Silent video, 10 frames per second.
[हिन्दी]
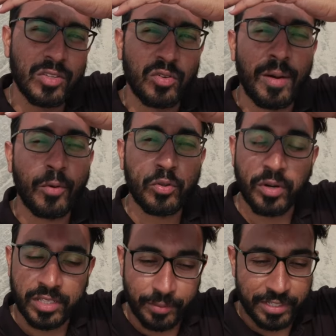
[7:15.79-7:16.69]
तो आपको
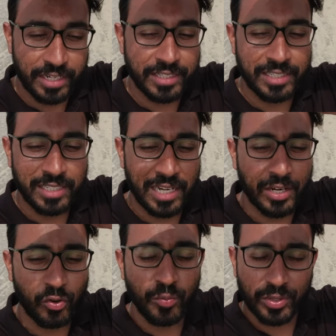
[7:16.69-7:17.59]
थोड़ा समझना चाहिए
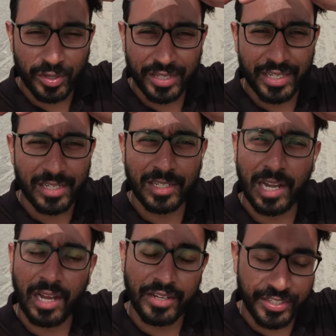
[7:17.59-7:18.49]
यहाँ ड्रोन मत उड़ाइए
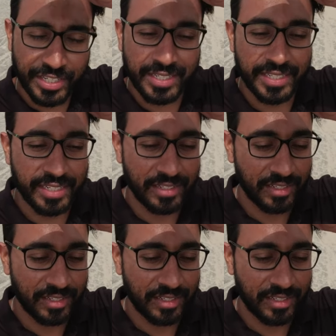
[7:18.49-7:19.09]
नीचे कीजिए